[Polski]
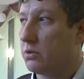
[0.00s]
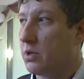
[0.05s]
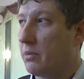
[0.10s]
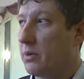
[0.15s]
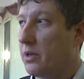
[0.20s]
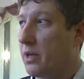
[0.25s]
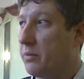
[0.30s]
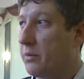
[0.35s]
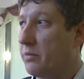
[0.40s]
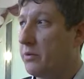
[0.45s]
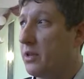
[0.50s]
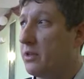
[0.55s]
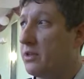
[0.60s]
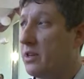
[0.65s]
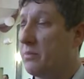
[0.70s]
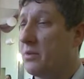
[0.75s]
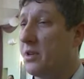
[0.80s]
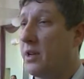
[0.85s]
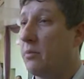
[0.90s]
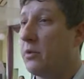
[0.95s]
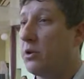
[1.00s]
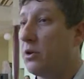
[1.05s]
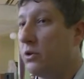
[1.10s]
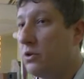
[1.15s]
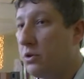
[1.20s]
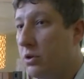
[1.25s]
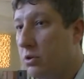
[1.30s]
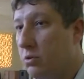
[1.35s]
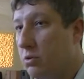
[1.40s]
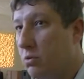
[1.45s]
same zapraszamy
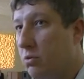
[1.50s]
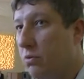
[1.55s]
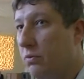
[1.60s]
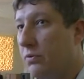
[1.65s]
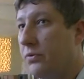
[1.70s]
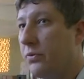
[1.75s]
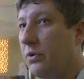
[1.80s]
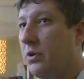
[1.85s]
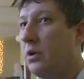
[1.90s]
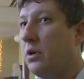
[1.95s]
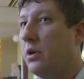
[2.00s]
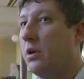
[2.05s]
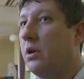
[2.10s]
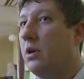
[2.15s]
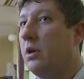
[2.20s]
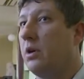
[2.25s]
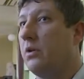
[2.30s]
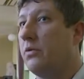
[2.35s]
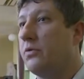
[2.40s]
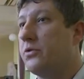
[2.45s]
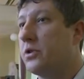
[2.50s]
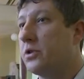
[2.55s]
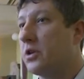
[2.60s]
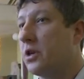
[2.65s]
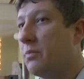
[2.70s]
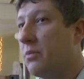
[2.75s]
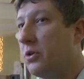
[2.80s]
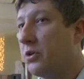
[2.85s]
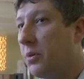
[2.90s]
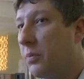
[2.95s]
rodziców, e,
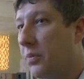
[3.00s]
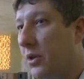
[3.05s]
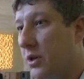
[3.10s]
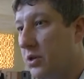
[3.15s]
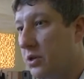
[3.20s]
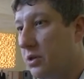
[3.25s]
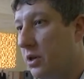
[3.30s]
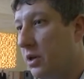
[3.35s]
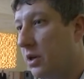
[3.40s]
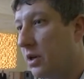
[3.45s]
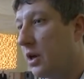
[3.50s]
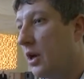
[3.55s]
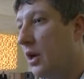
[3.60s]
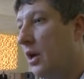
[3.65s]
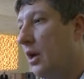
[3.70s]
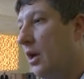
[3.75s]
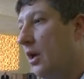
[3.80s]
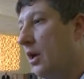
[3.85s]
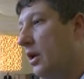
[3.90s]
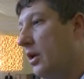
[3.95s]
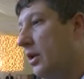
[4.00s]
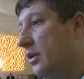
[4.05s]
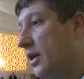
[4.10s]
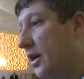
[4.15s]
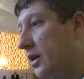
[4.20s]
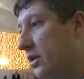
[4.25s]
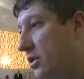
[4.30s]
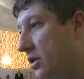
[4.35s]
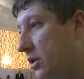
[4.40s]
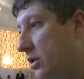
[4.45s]
wszystkich podopiecznych, e,
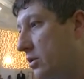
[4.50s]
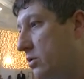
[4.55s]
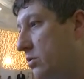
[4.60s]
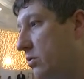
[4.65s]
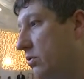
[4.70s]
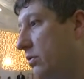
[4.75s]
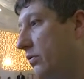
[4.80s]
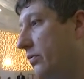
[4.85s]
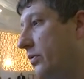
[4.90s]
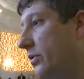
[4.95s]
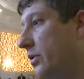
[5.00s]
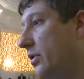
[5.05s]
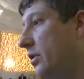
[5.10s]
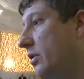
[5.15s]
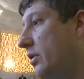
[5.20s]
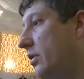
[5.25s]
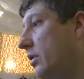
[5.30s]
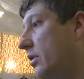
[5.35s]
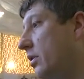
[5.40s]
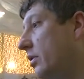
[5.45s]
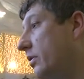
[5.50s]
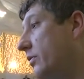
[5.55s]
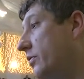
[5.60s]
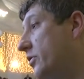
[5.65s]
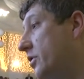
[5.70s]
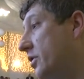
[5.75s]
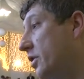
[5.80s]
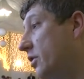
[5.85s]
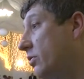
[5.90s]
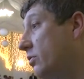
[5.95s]
darczyńców, e,
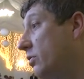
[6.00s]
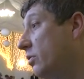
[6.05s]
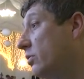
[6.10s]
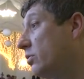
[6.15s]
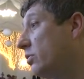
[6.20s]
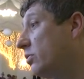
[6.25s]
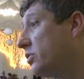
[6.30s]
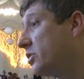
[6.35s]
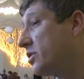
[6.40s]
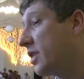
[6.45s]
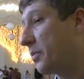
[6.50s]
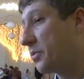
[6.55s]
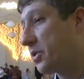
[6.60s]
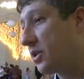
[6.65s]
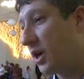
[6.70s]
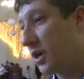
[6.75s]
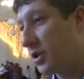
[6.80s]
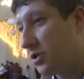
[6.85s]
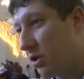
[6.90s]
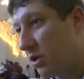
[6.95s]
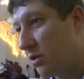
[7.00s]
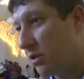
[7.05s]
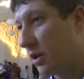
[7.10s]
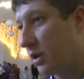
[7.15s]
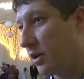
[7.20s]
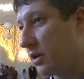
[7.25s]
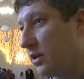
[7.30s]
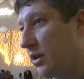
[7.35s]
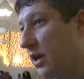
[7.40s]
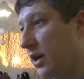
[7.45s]
wszystkich ludzi
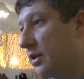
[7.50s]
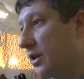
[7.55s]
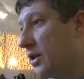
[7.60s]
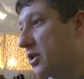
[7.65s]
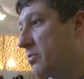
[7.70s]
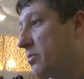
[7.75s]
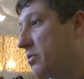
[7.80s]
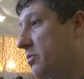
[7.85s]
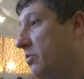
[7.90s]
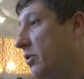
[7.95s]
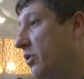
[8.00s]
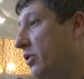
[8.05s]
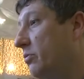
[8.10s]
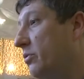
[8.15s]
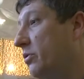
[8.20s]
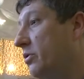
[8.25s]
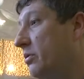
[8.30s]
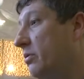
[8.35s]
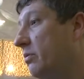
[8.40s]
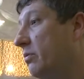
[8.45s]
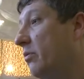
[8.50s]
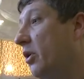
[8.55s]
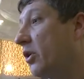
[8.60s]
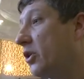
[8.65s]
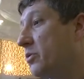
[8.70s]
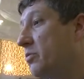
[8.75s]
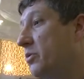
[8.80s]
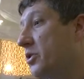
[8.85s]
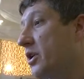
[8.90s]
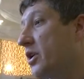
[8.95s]
zaprzyjaźnionych, tak, tak żebyśmy mogli,
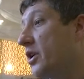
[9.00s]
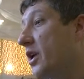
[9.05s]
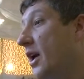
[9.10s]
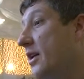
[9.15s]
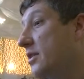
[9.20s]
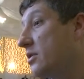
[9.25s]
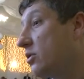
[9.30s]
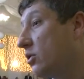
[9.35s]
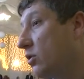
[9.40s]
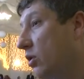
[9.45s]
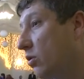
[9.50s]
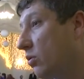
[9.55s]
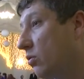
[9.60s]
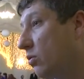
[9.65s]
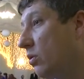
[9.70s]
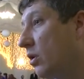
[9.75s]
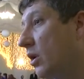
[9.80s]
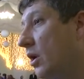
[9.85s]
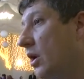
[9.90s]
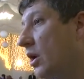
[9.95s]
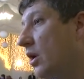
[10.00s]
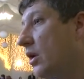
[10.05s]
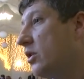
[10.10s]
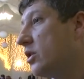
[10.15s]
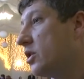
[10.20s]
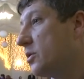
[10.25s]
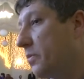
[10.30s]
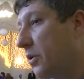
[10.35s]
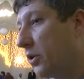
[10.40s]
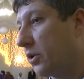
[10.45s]
mogliśmy się raz do roku
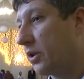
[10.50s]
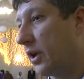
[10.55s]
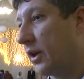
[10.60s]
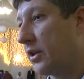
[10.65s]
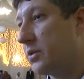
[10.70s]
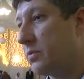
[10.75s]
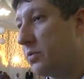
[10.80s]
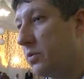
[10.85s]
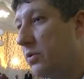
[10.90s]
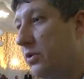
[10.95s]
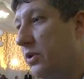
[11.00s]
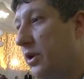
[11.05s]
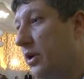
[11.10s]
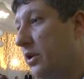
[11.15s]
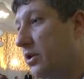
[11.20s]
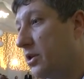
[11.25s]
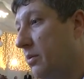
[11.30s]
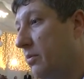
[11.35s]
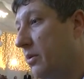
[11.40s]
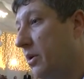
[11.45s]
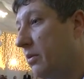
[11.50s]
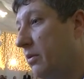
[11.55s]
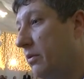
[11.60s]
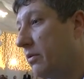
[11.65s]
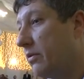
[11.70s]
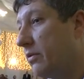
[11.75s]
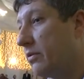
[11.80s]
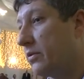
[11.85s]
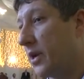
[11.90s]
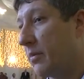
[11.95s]
spotkać wspólnie i sobie
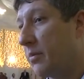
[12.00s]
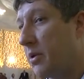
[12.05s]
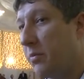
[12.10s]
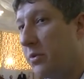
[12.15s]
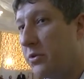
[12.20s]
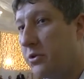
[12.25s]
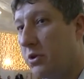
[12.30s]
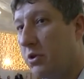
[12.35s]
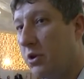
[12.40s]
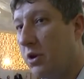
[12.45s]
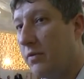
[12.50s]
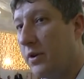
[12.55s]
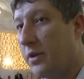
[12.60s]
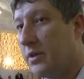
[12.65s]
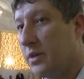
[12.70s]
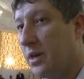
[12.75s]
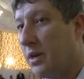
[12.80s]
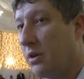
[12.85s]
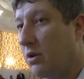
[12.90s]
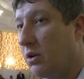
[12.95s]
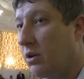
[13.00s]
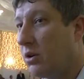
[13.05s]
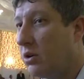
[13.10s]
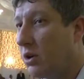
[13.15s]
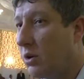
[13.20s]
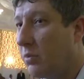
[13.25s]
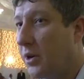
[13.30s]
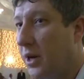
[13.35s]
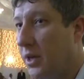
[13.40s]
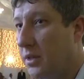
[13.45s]
wzajemnie podziękować za rok,
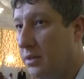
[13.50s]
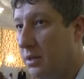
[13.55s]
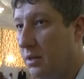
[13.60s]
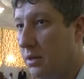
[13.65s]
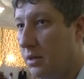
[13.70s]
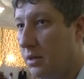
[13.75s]
rok pracy.